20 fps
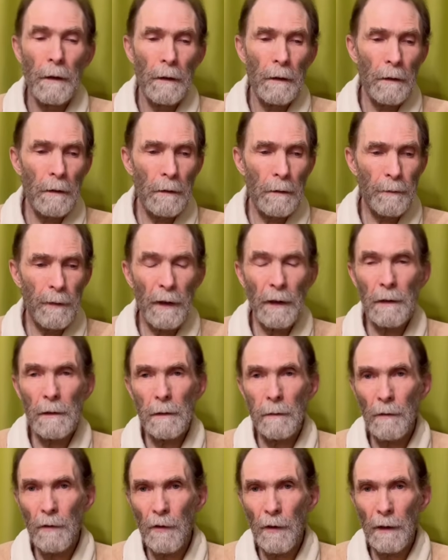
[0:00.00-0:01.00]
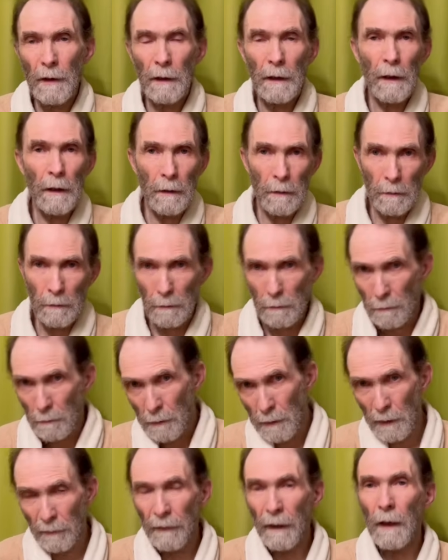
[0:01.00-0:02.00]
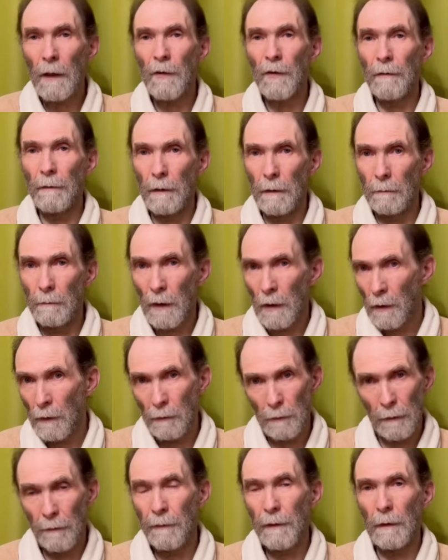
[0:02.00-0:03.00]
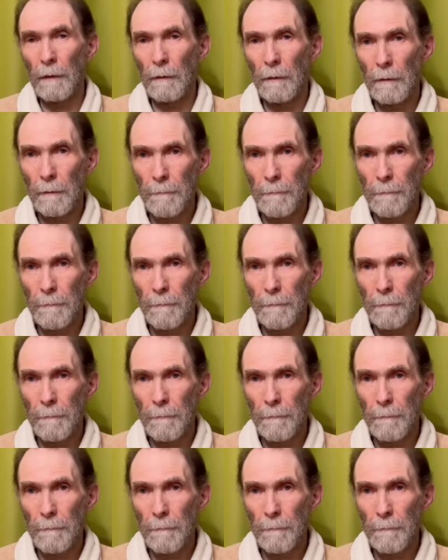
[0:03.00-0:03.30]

И были случаи, когда ну, заворачивали машину и все.